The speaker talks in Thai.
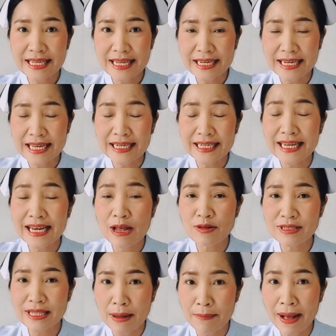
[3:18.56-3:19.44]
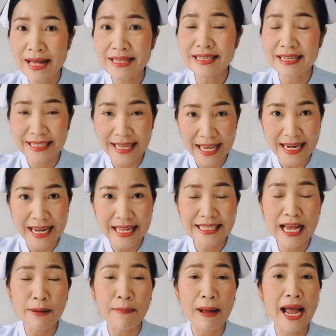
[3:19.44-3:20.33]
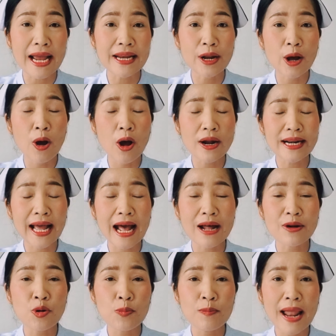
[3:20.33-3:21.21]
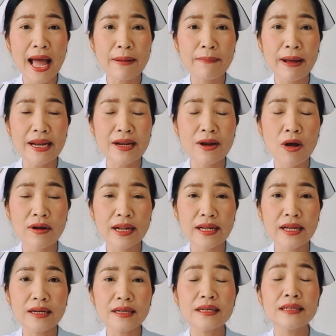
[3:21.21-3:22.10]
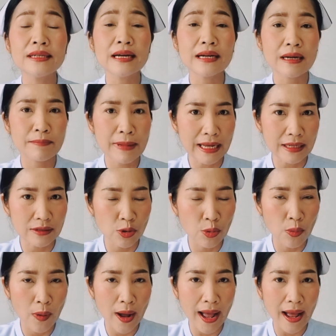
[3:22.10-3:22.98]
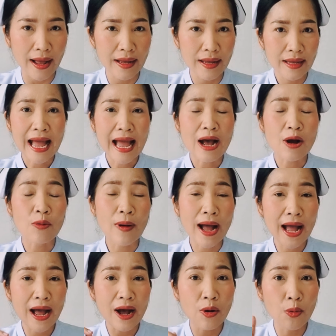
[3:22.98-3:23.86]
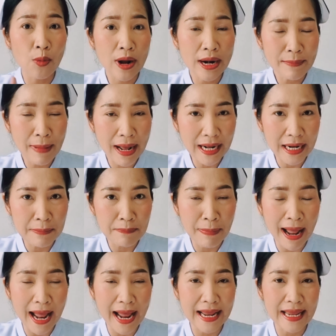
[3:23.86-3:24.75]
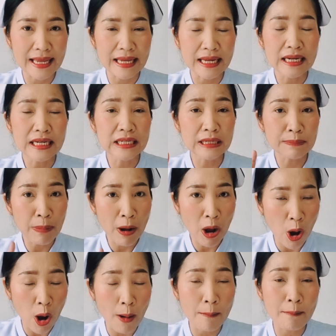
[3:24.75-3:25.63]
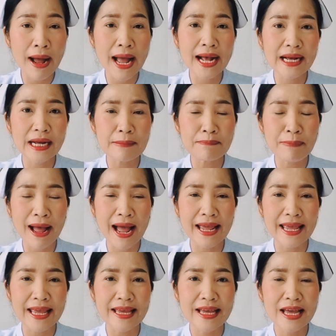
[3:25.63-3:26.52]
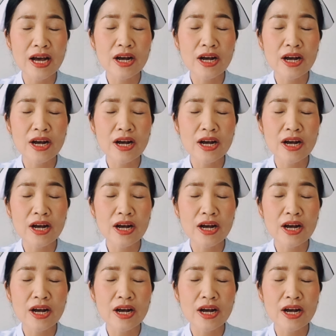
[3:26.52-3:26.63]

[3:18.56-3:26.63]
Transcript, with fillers: ออีกสิ่งหนึ่งที่เราสามารถสังเกตได้จากภายนอกนะคะรูปร่างภายนอกนั่นก็คือเรื่องน้ำหนักตัวถ้าหากว่าอ้วนมากเกินไปหรือผอมมากเกินไป